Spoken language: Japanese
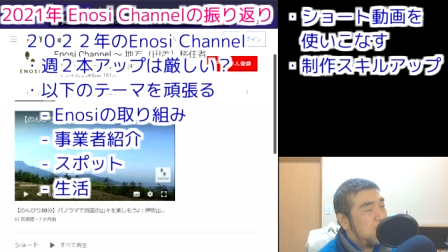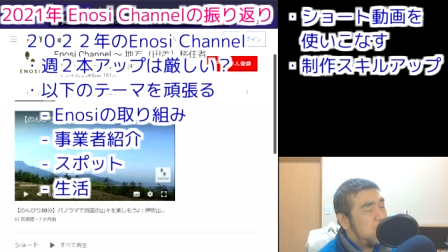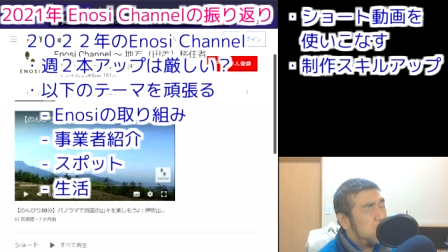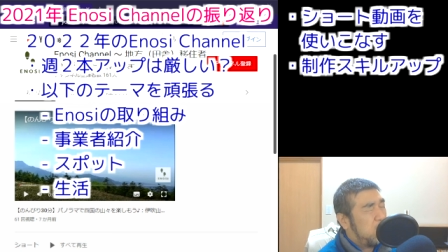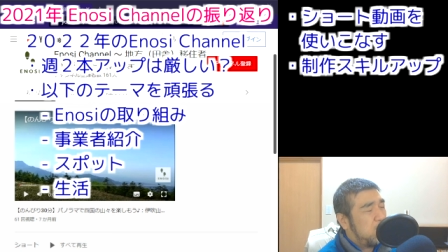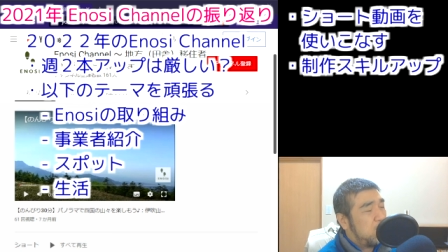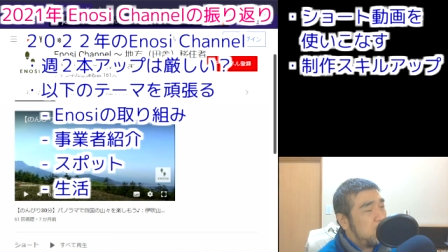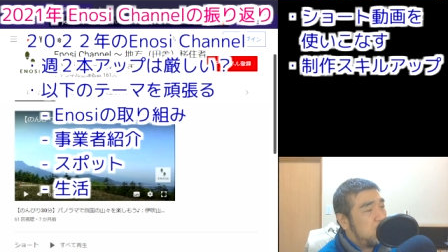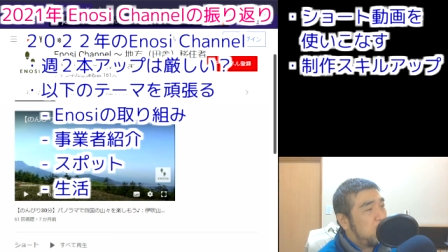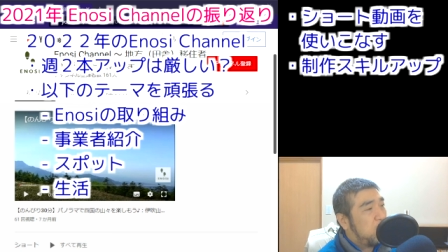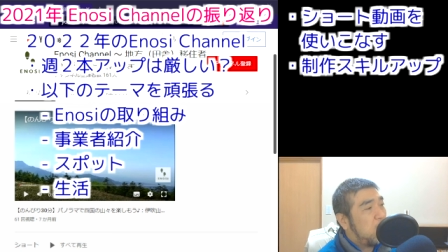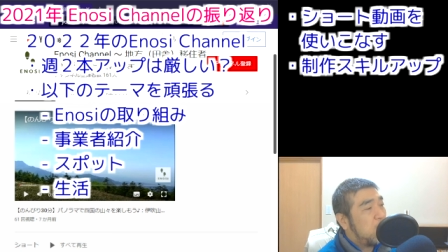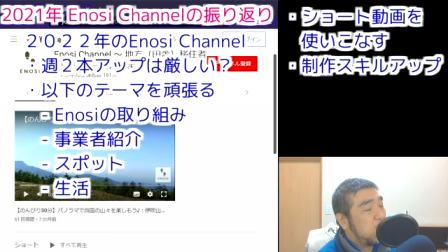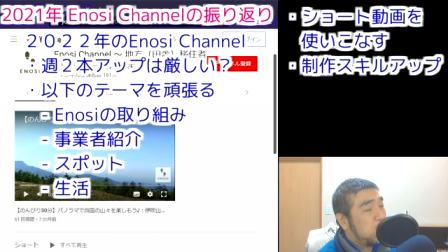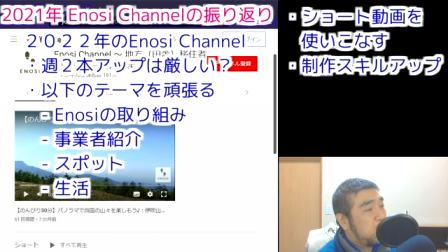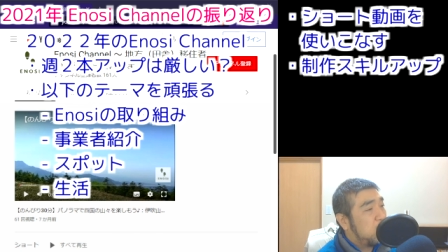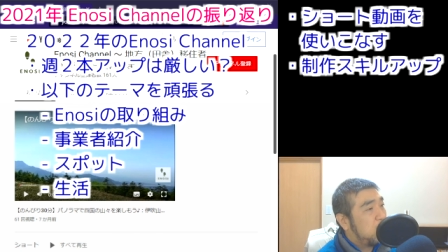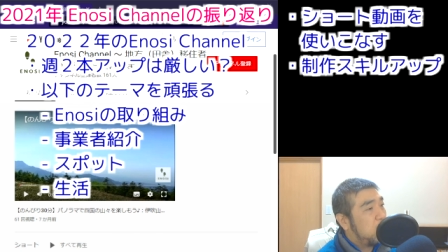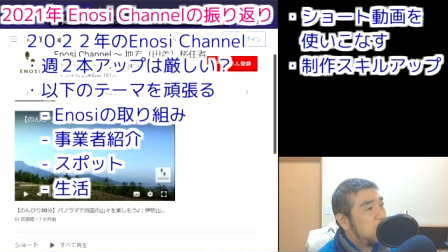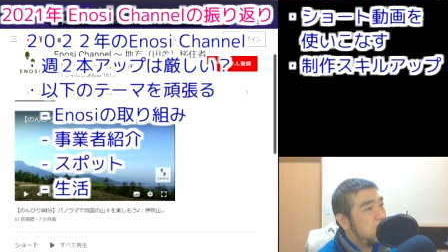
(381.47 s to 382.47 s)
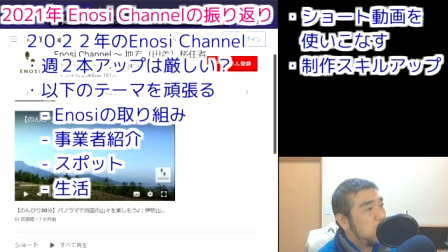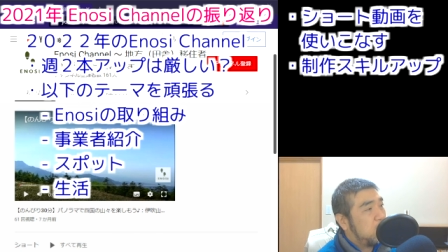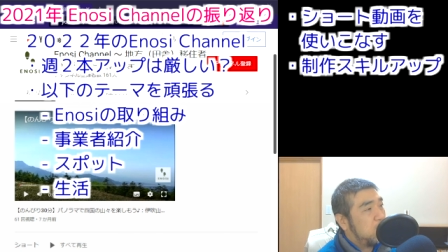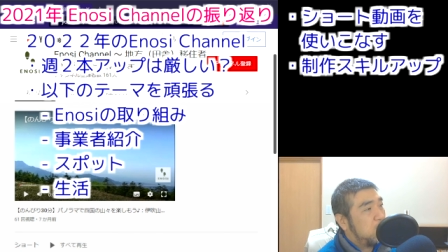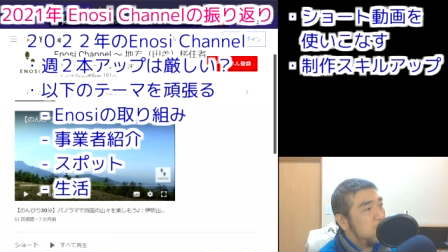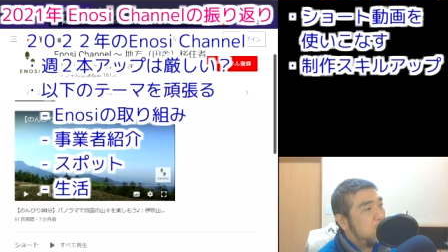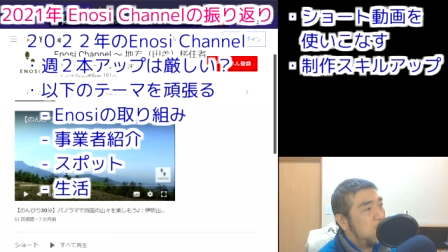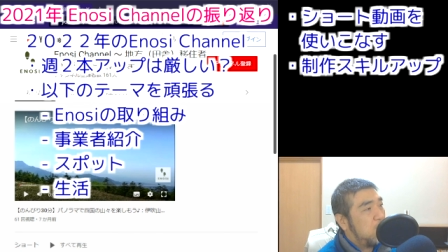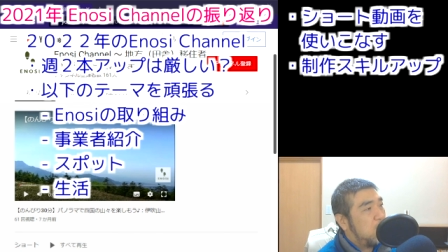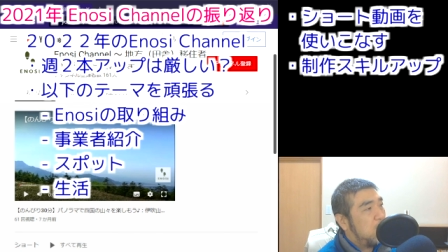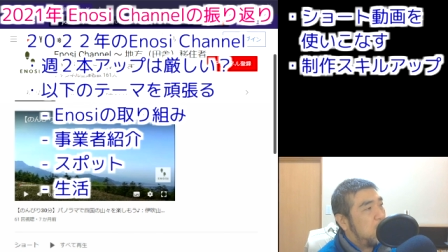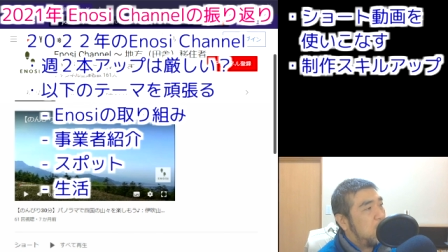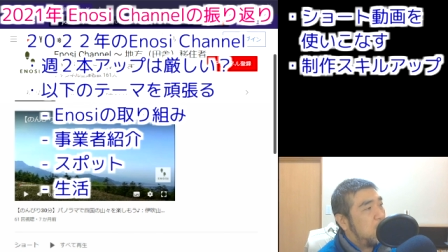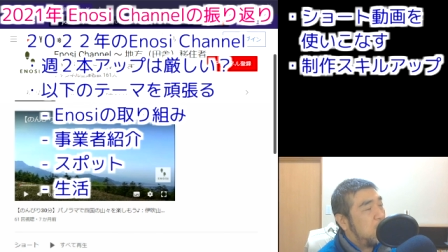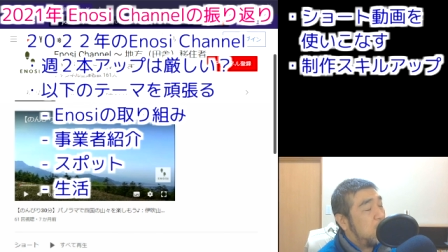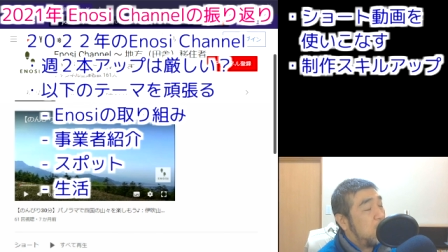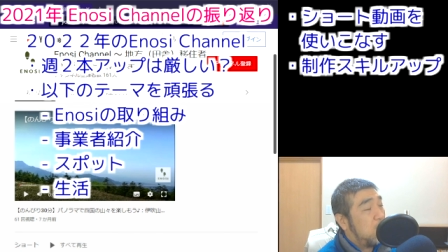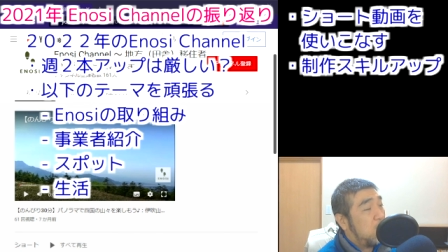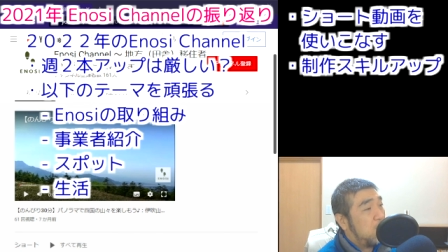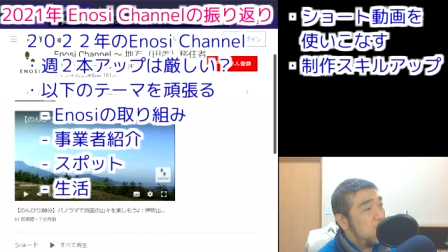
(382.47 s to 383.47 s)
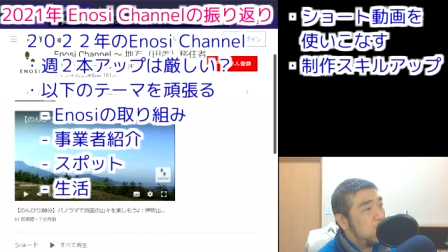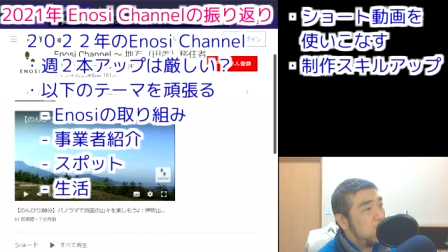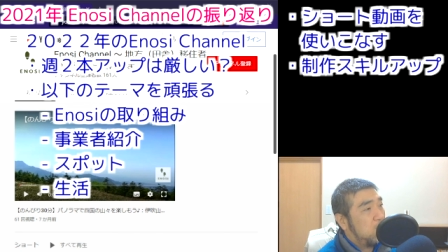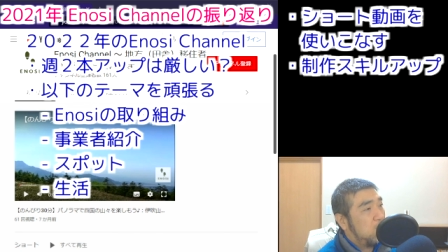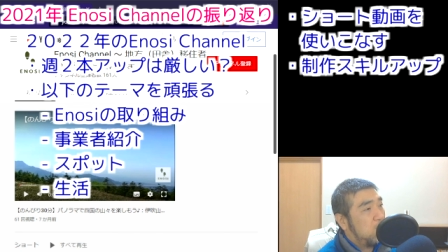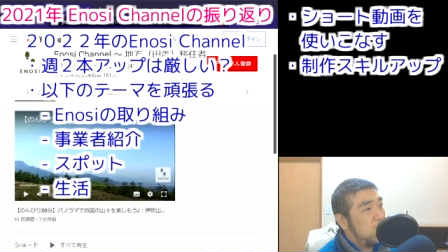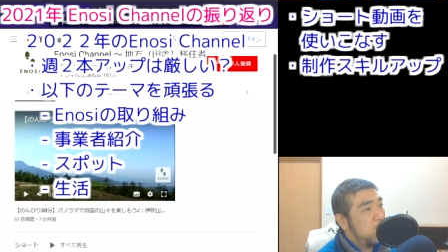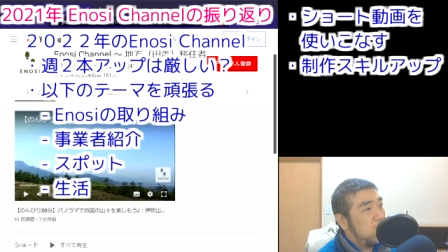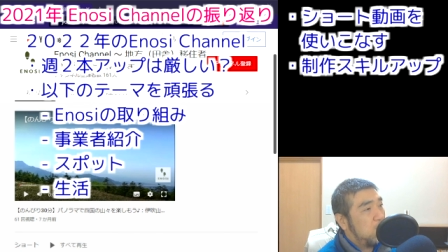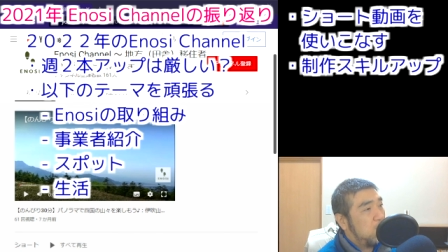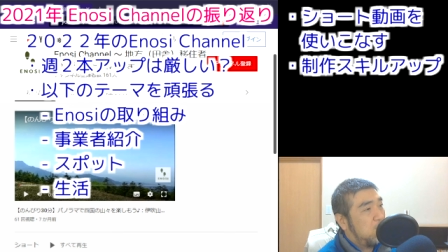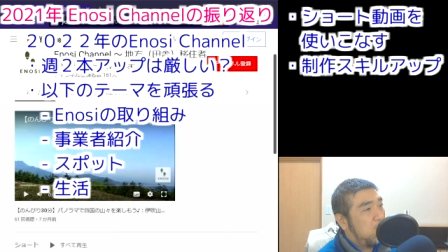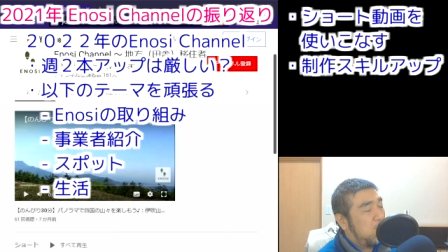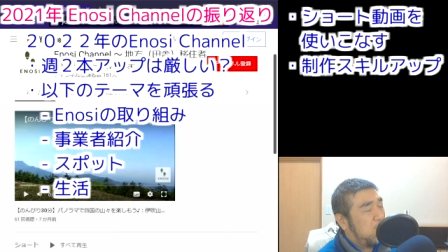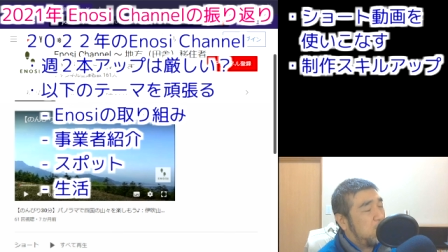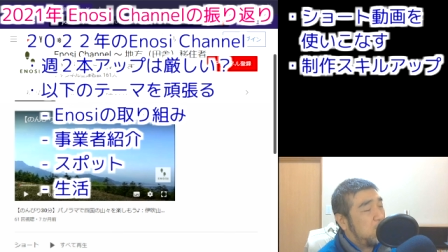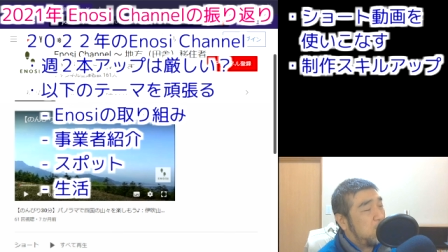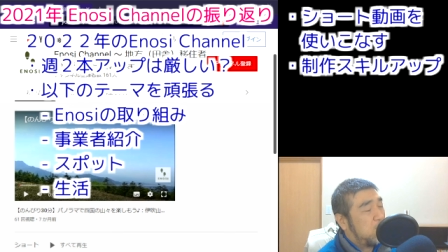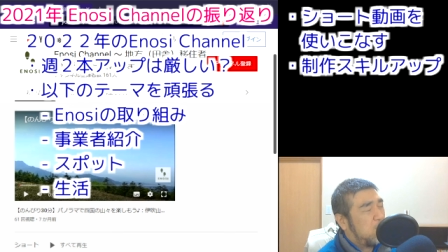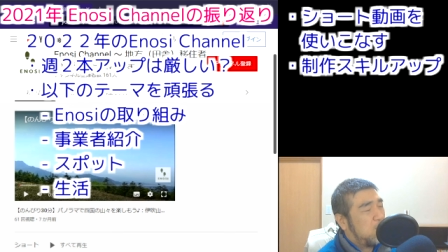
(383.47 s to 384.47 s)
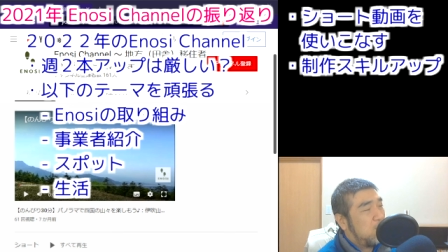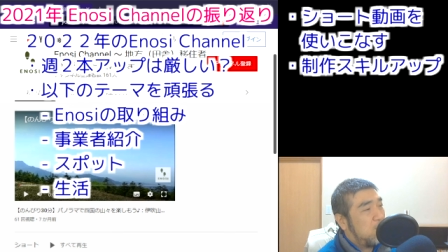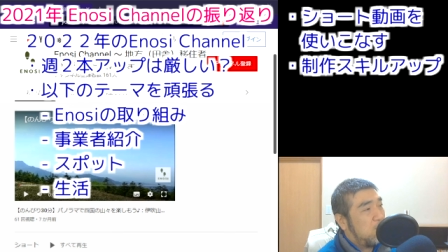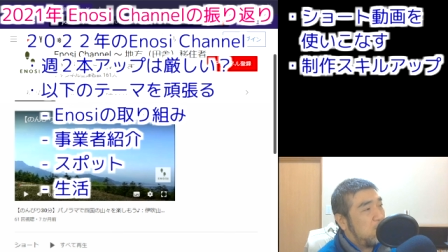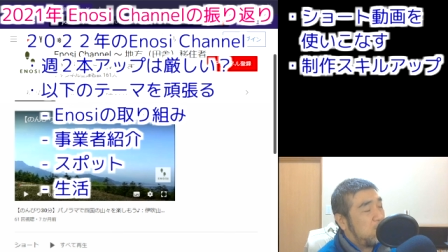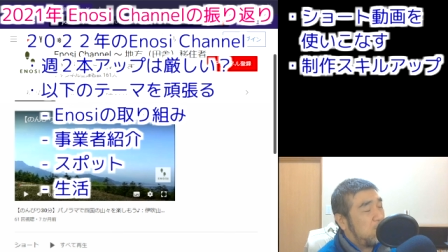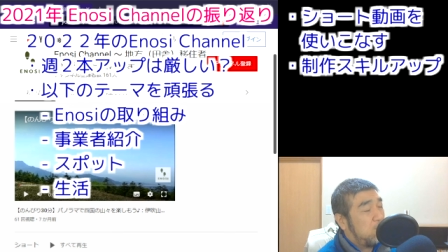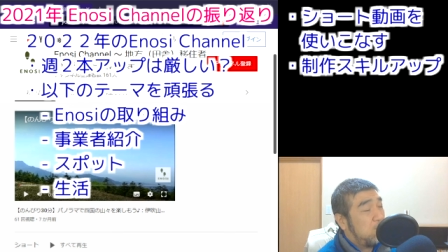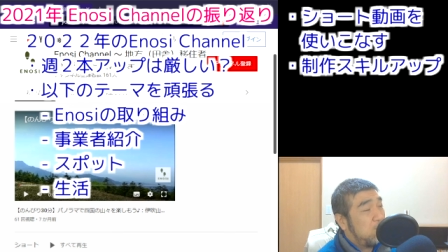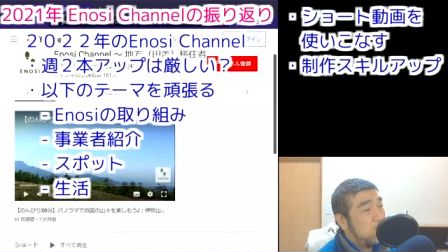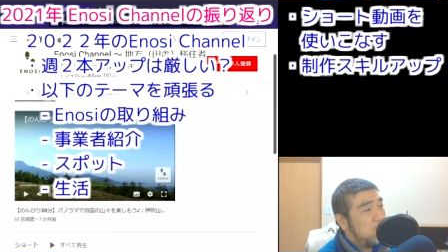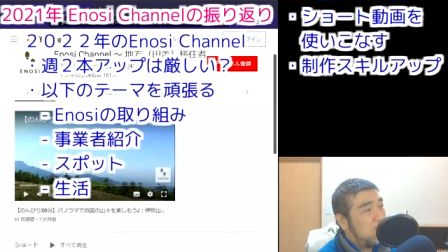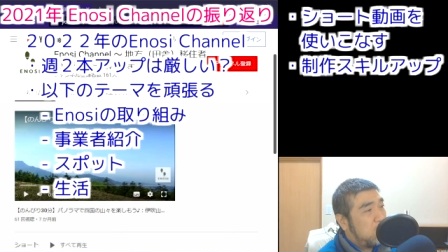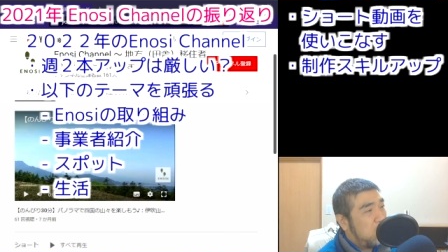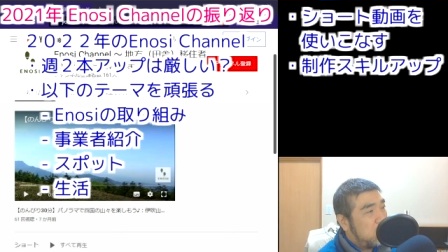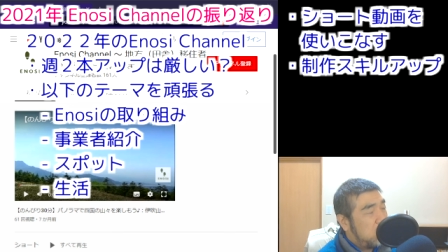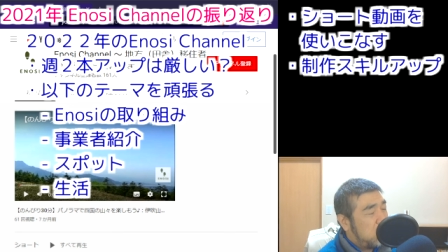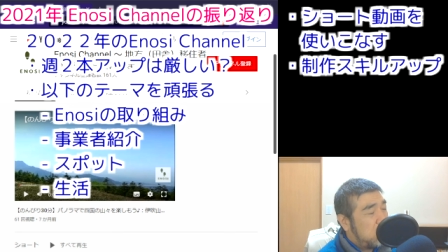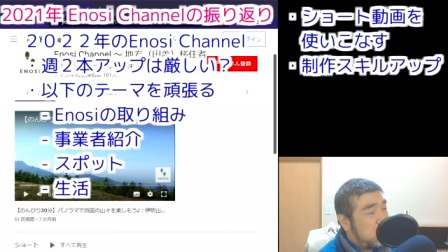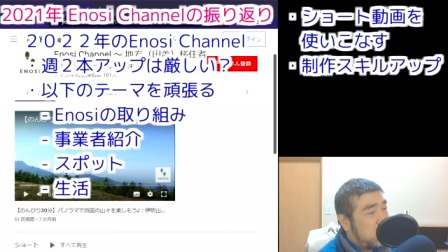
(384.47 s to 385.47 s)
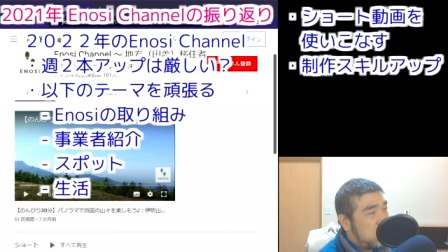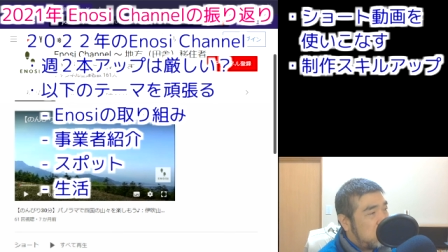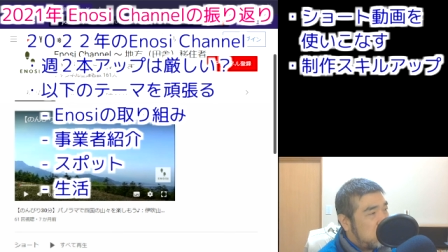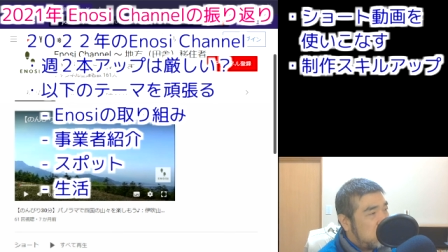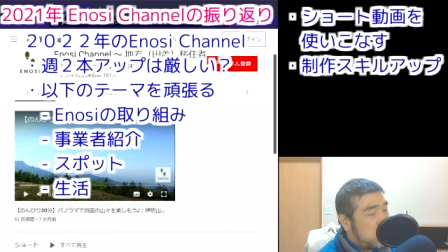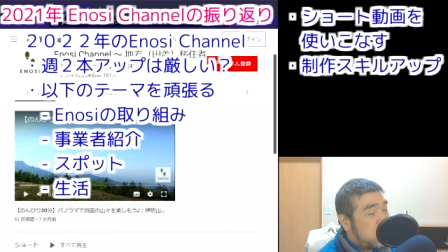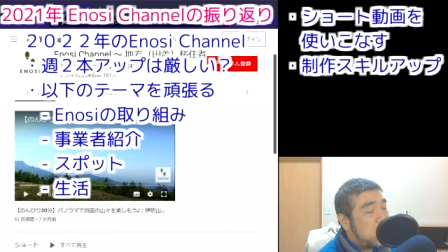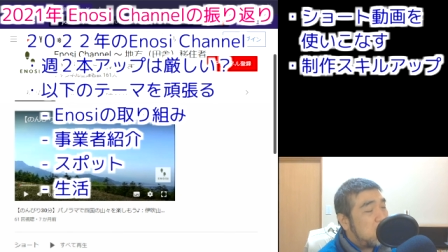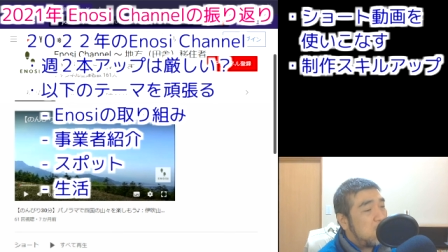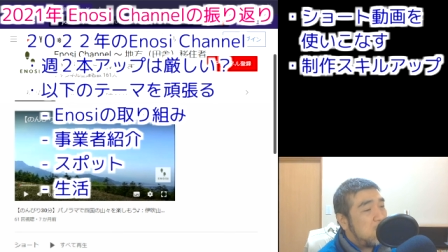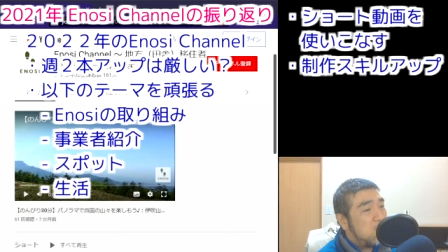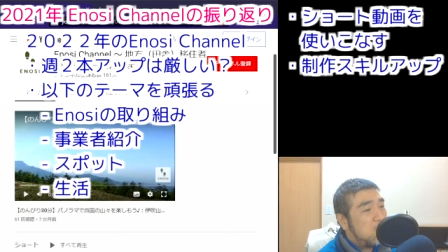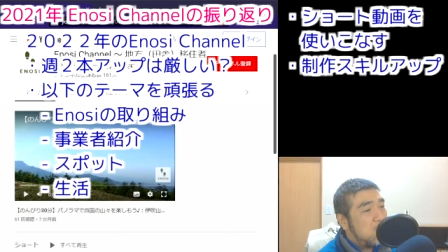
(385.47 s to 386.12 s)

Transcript: うまくあの「エノシチャンネルに」